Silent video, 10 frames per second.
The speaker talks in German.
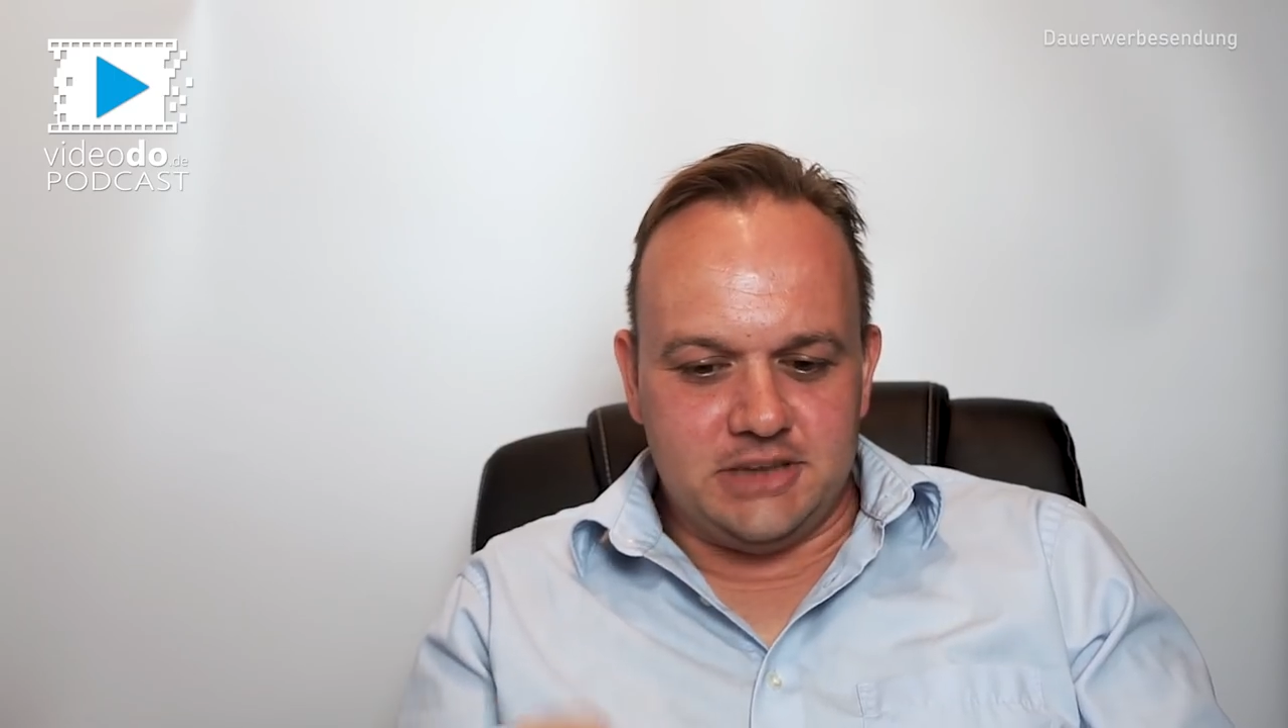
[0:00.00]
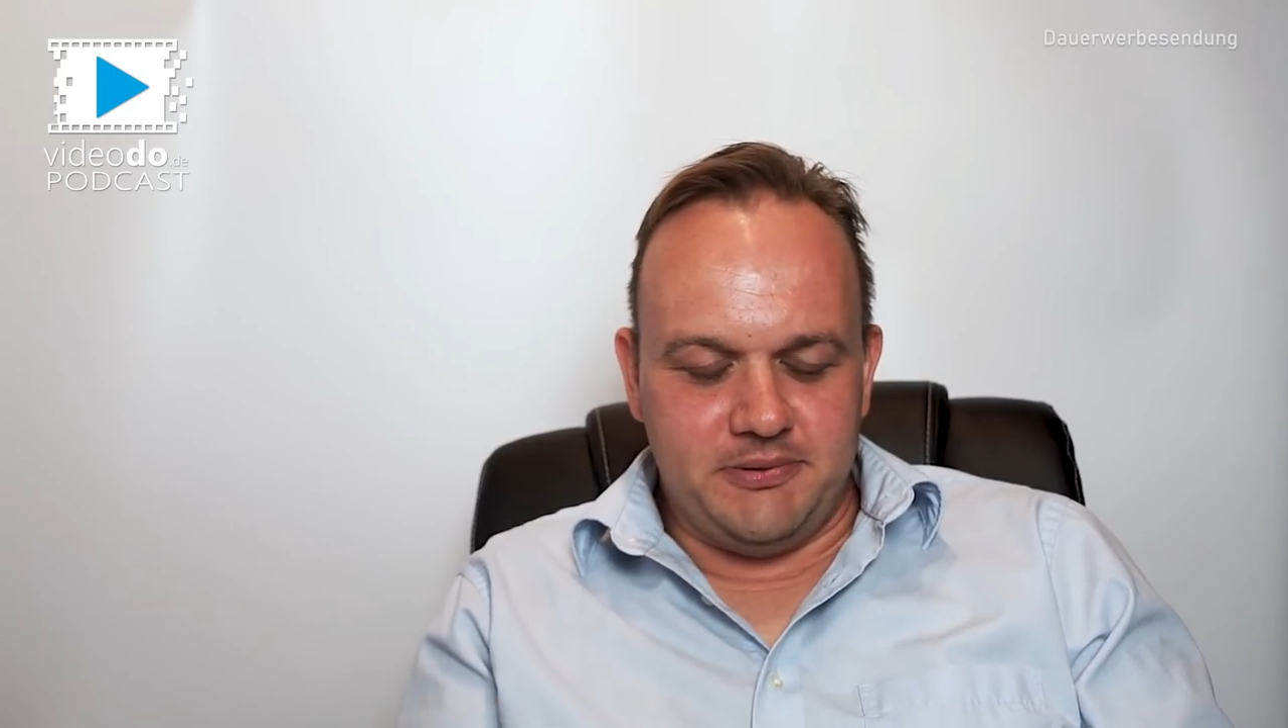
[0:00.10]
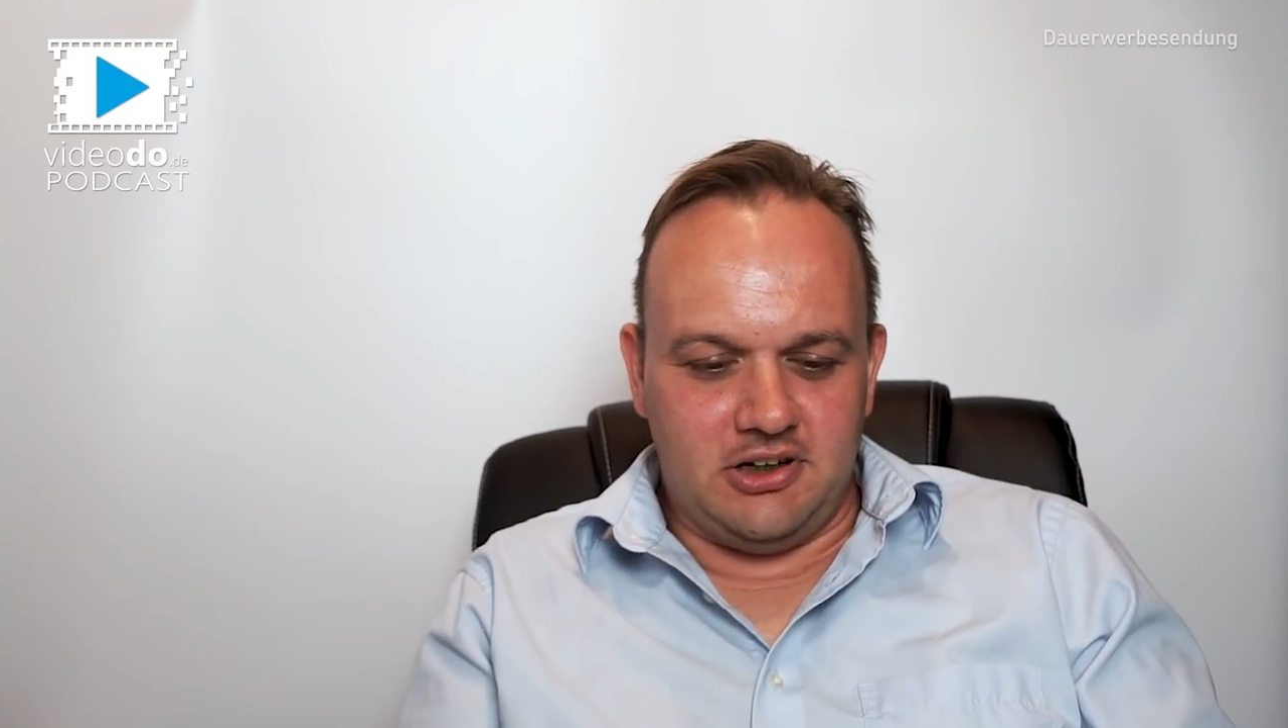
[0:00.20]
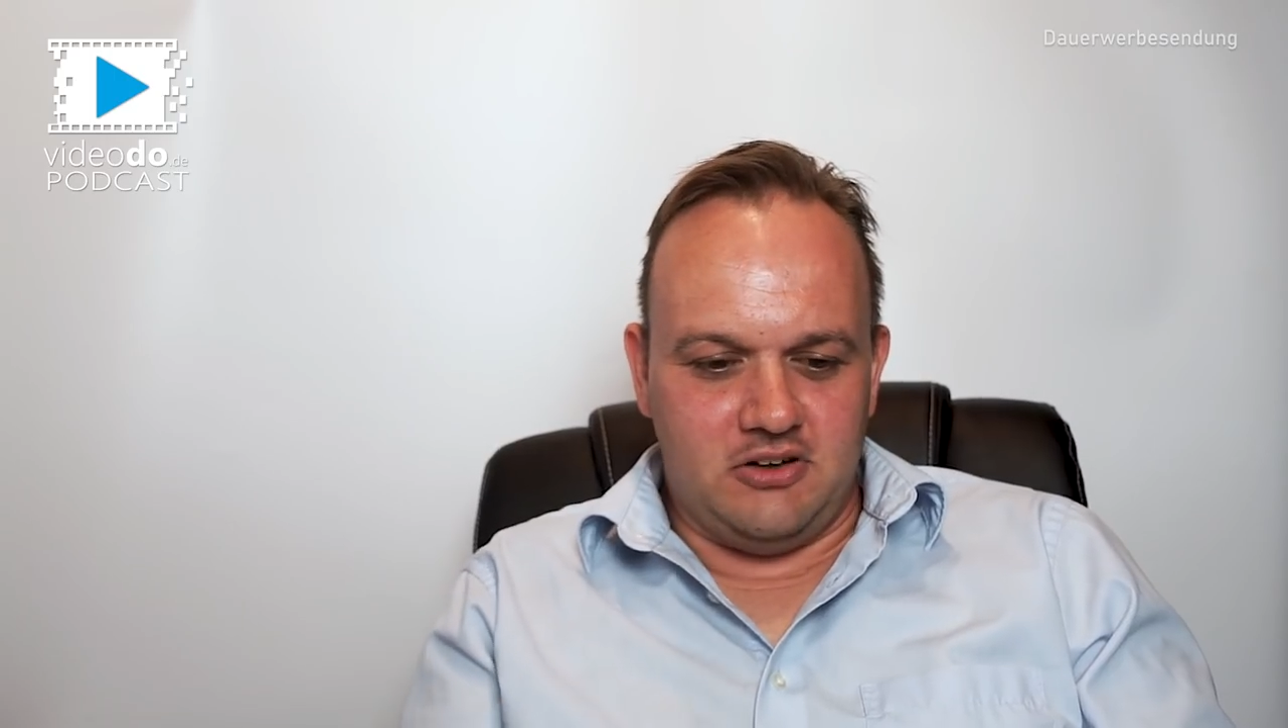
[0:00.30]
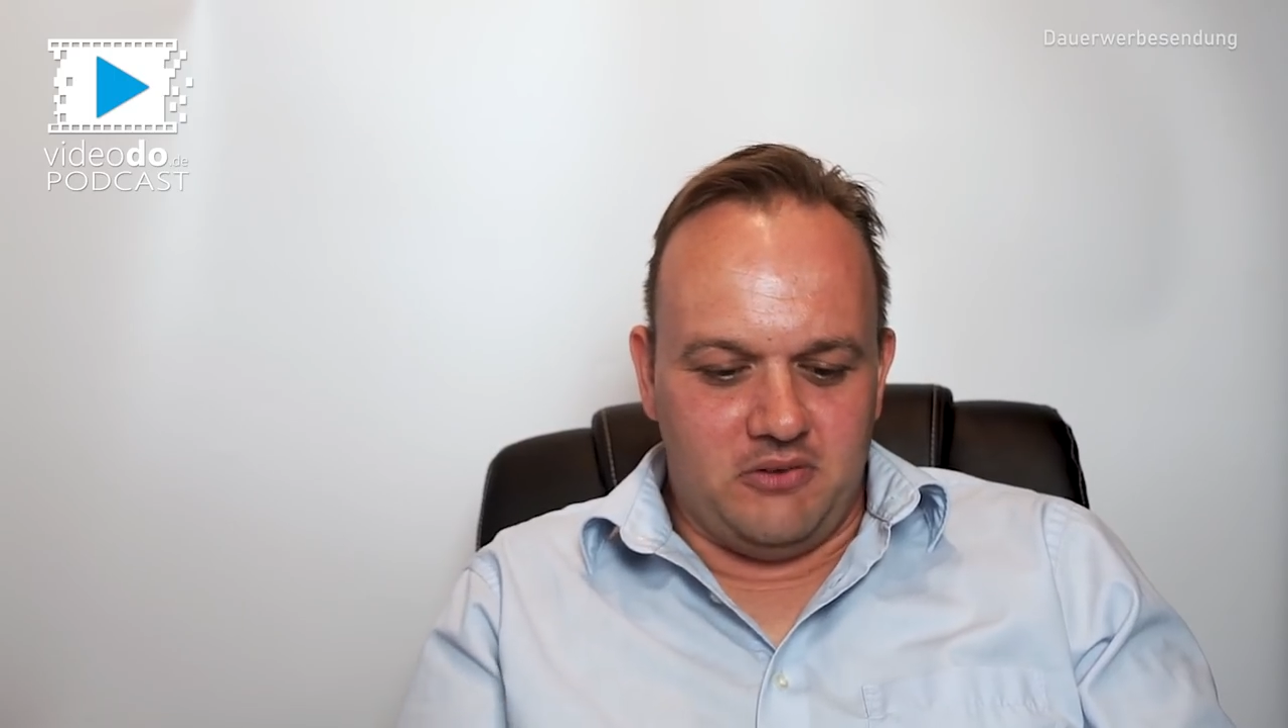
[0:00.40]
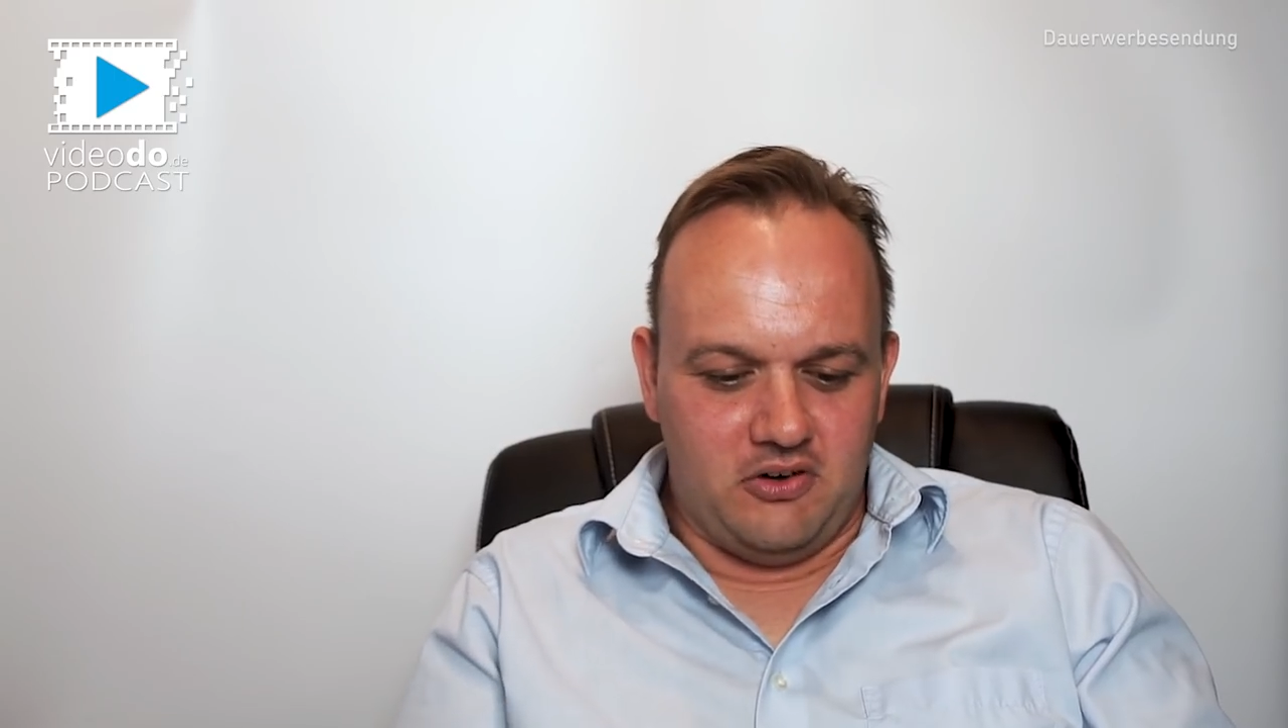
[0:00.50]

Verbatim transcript: später nochmal